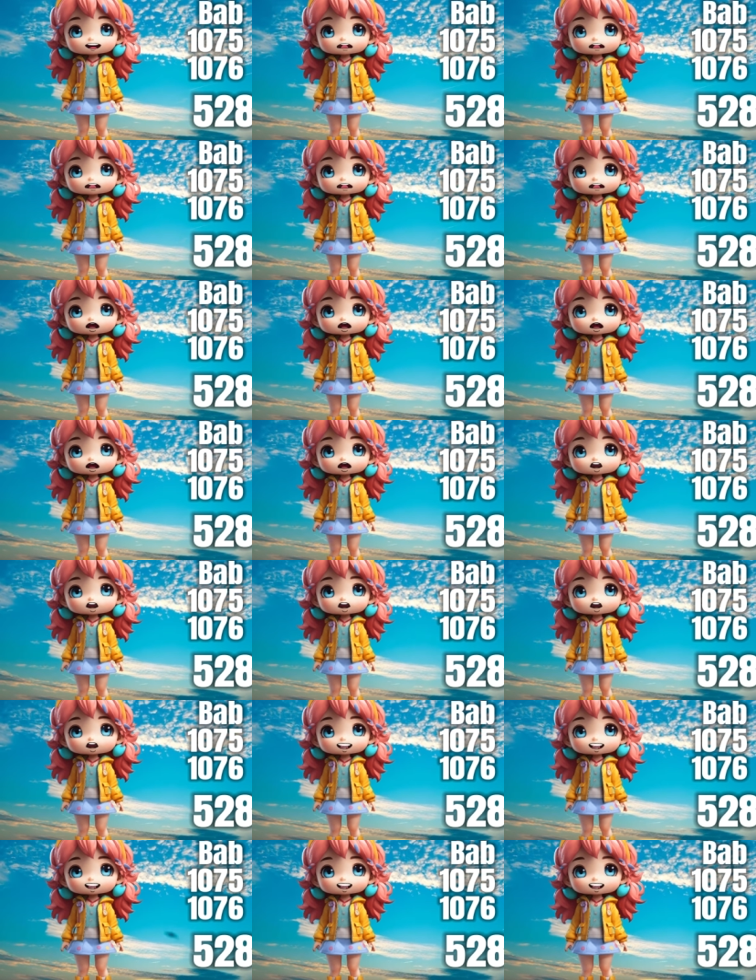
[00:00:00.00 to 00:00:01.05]
Gak
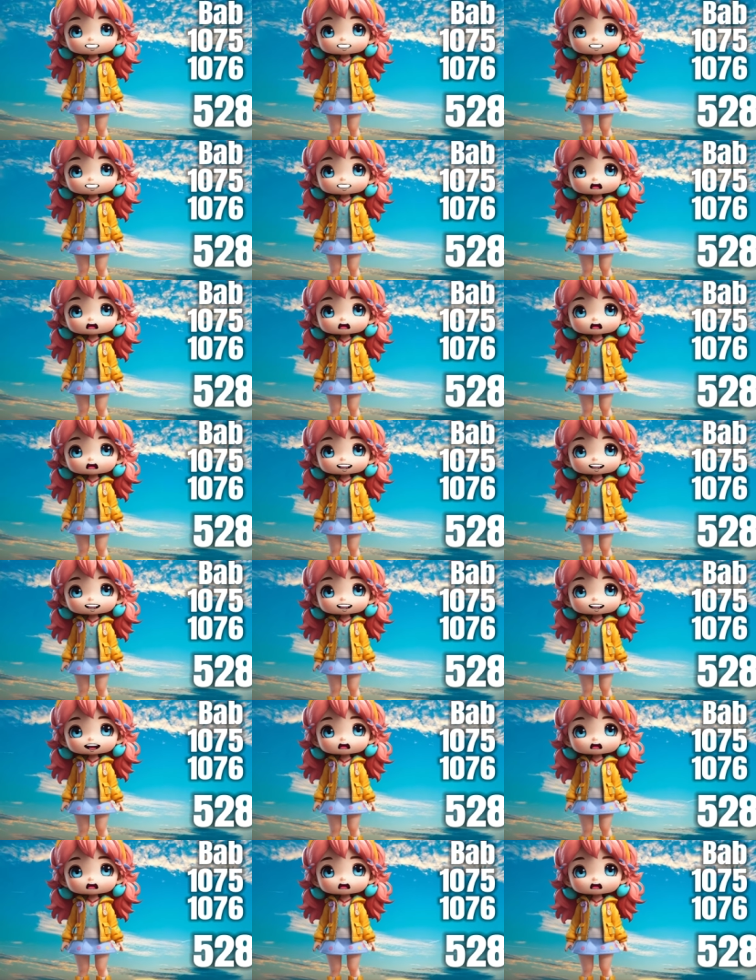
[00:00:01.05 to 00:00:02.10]
perlu, Kina
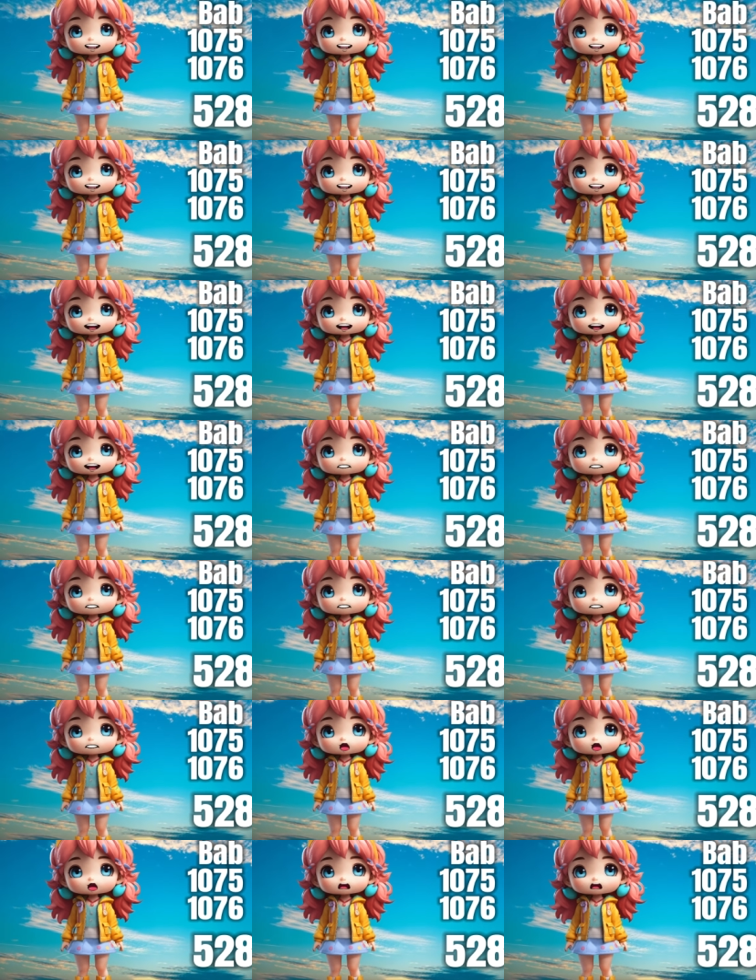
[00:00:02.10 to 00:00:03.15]
menghentikannya.
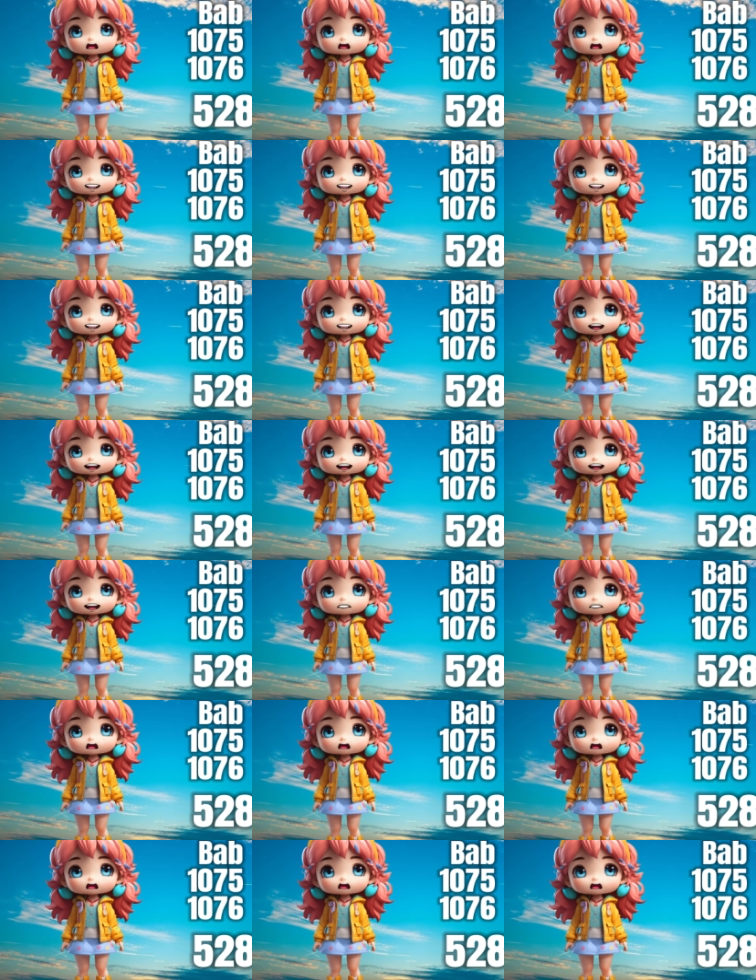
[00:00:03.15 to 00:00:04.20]
Sebaiknya tidurkan
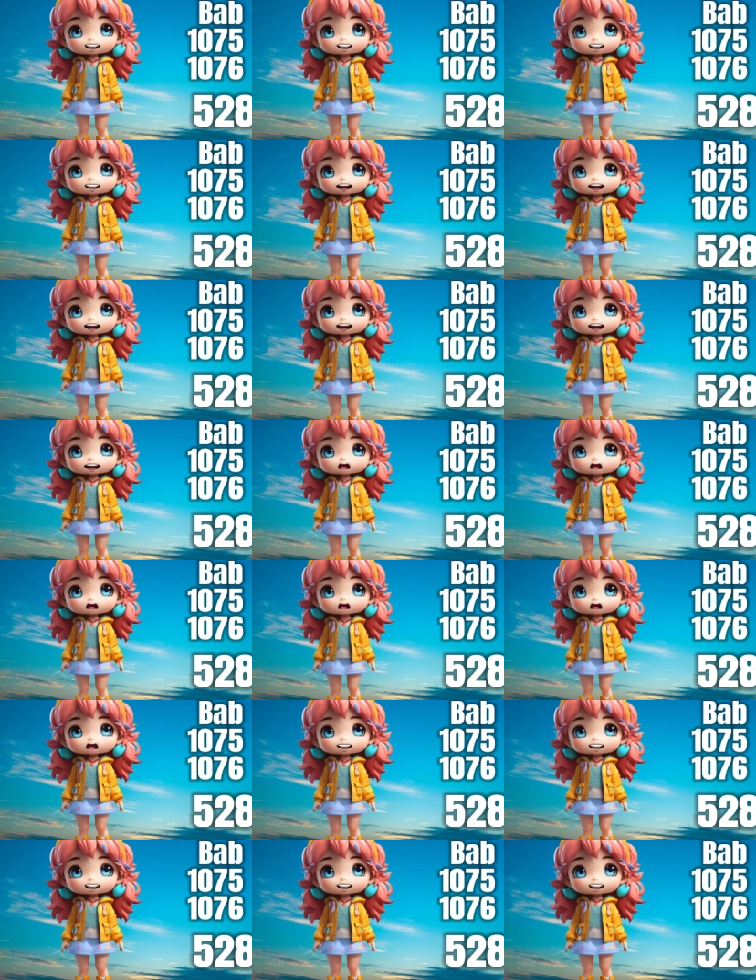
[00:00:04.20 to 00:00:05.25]
dulu Clara,
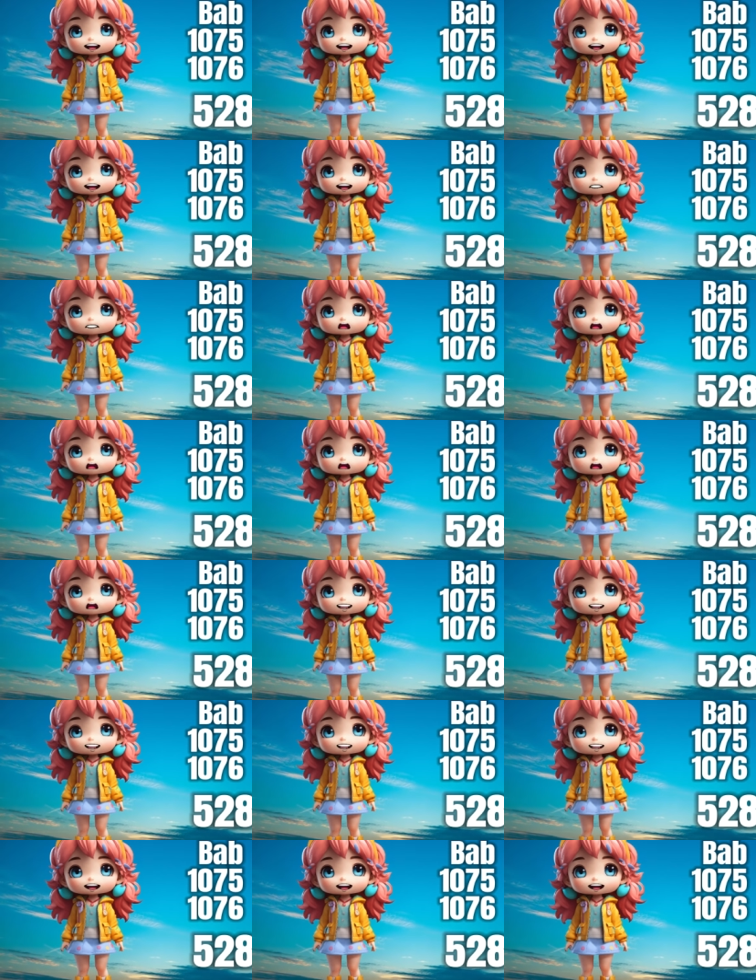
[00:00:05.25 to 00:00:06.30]
aku tidak tahan kalau
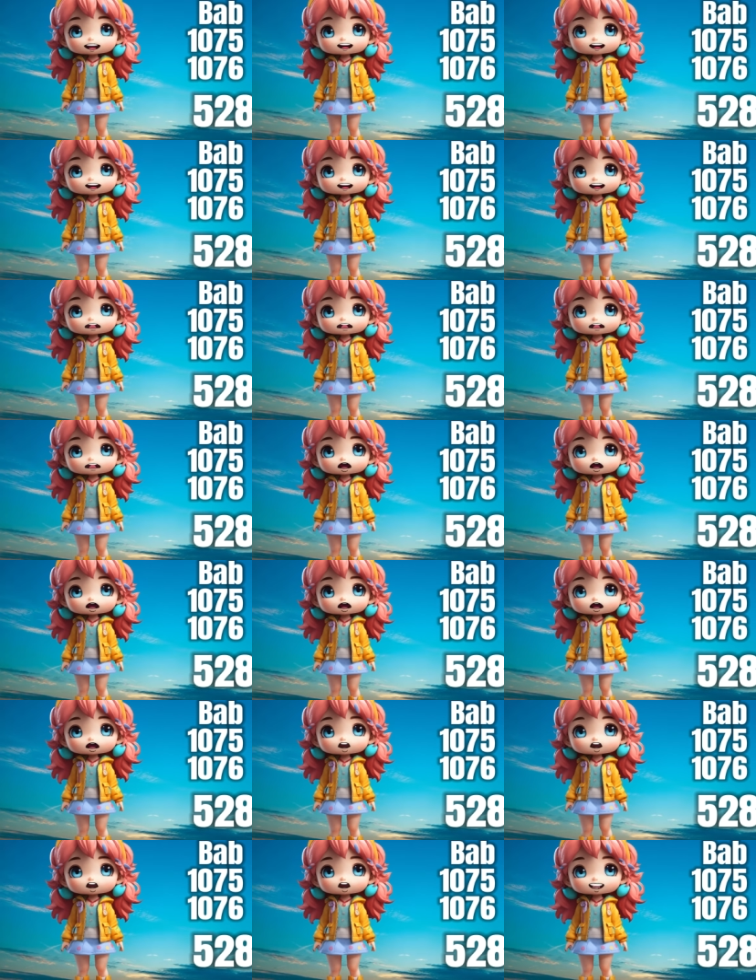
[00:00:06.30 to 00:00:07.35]
sampai larut malam,
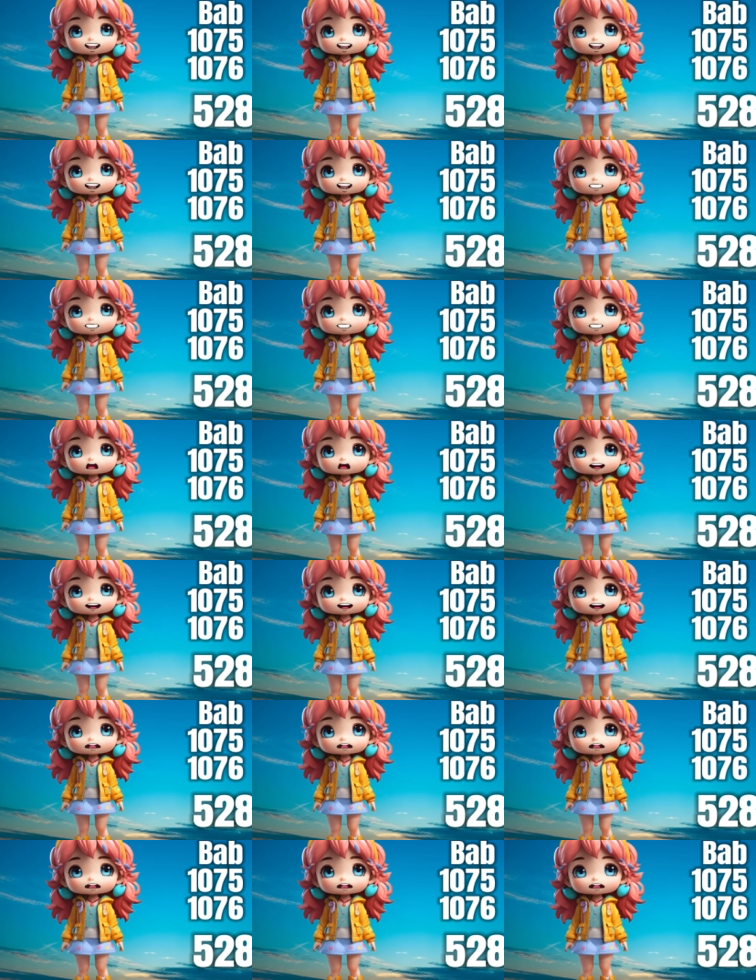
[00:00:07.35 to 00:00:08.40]
aku mengantuk.
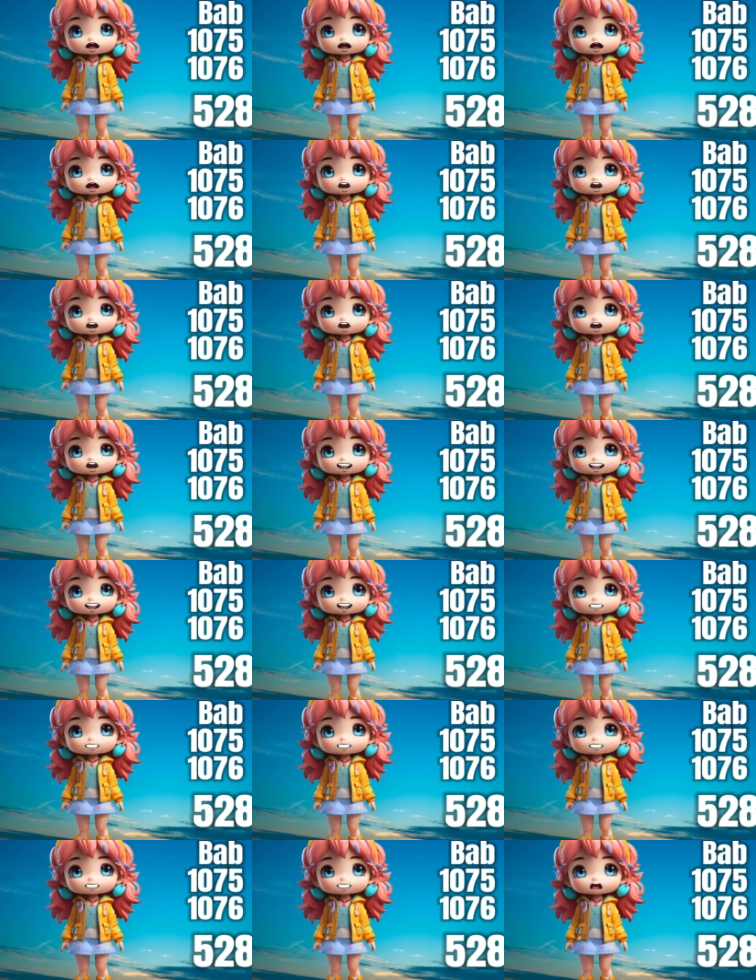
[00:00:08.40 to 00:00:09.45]

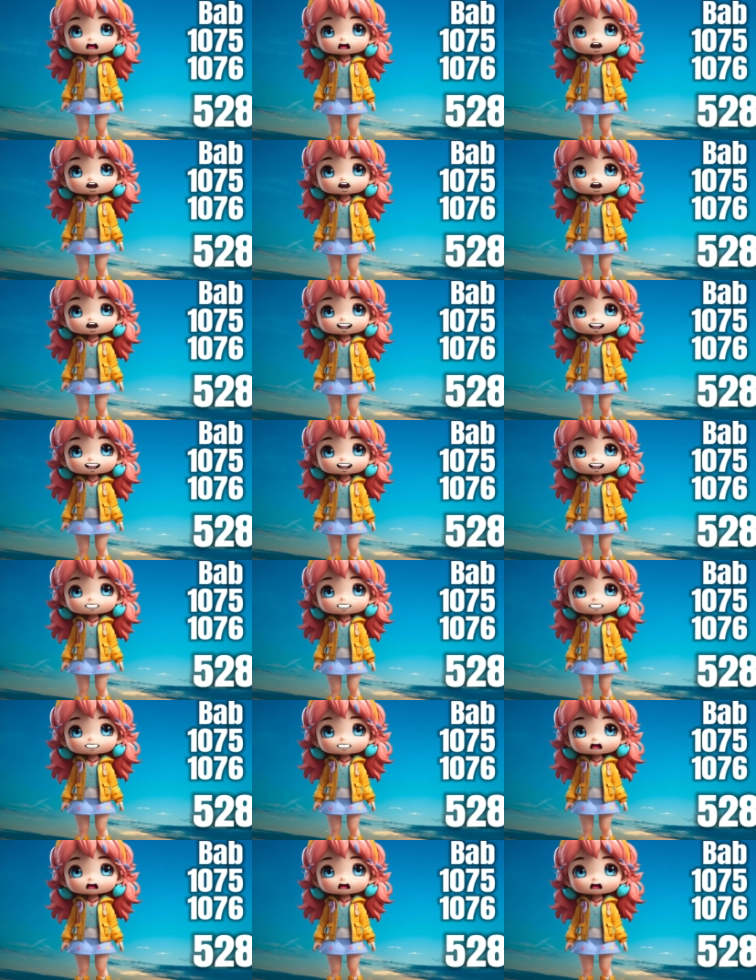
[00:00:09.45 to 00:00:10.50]
Oke, Lalu
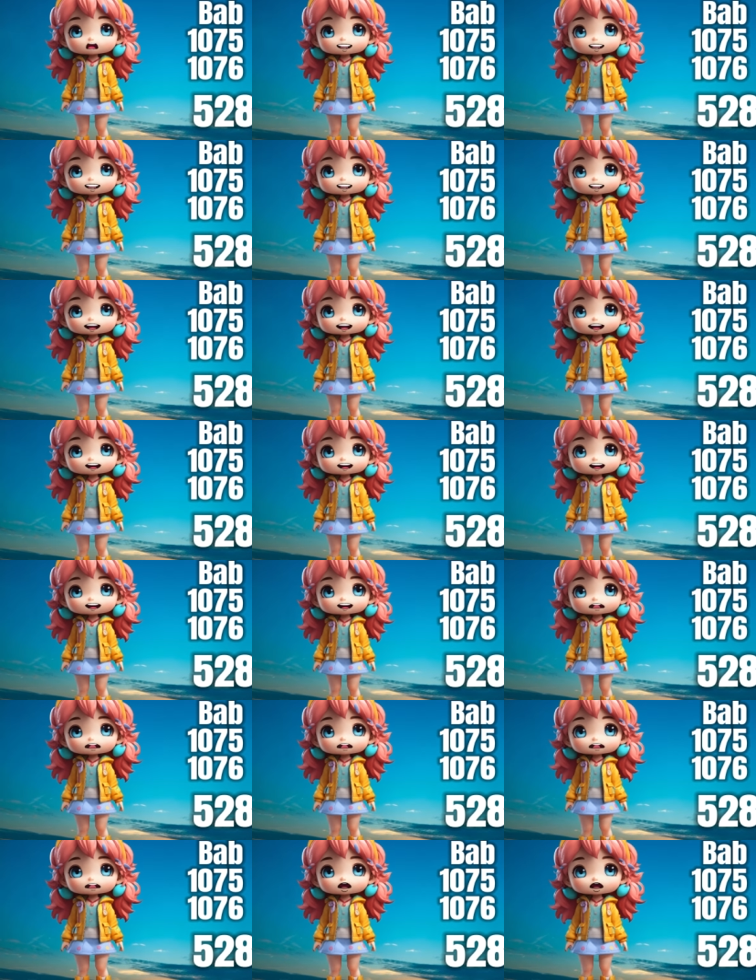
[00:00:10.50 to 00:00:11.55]
Ezra pergi keluar
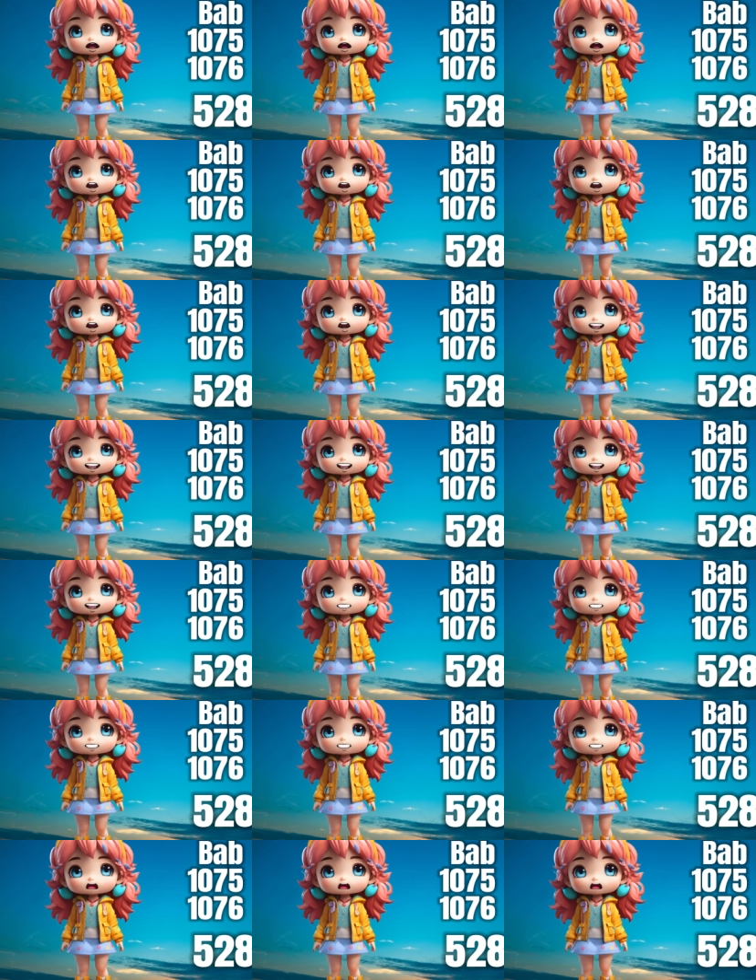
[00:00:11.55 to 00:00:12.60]
untuk
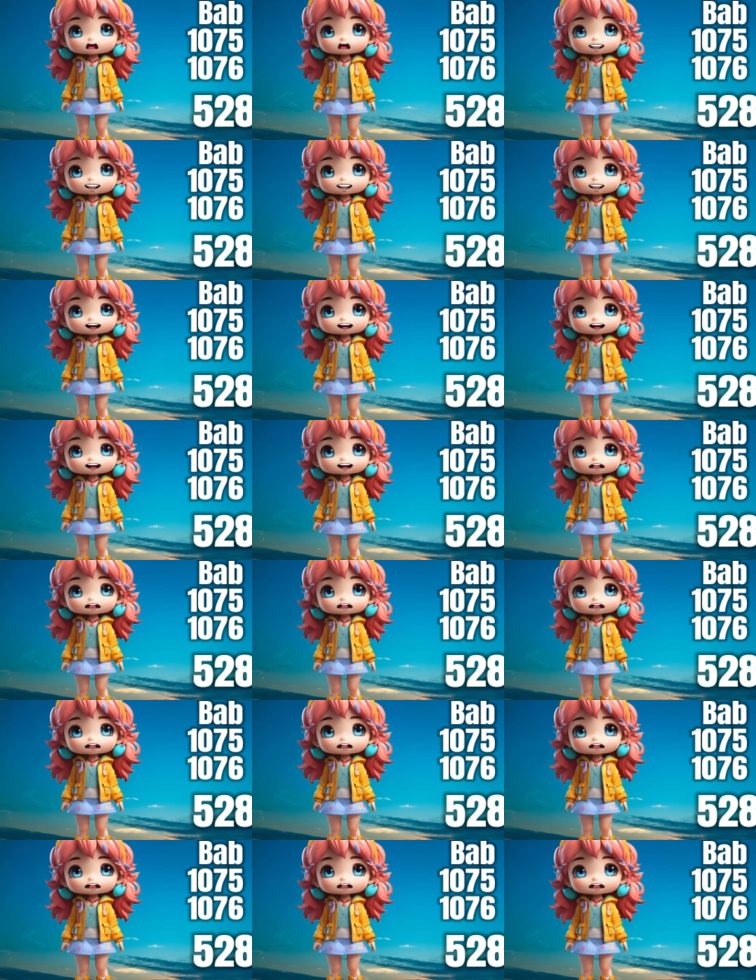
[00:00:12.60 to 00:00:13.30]
menidurkan Clara.